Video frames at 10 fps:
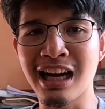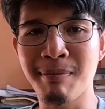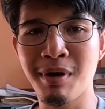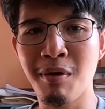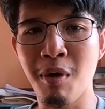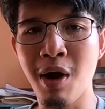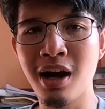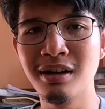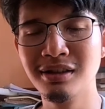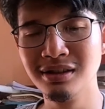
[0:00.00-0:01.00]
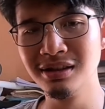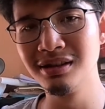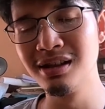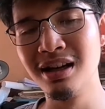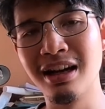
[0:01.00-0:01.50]
นะครับเขาบอกว่า
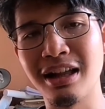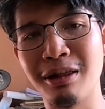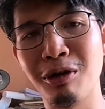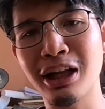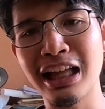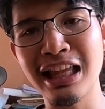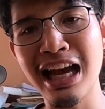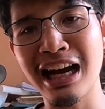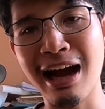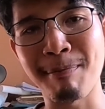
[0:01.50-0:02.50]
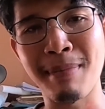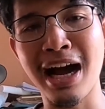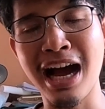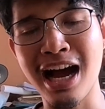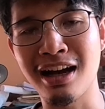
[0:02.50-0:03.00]
รถคันนี้ขับ
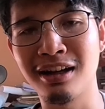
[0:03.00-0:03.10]
มา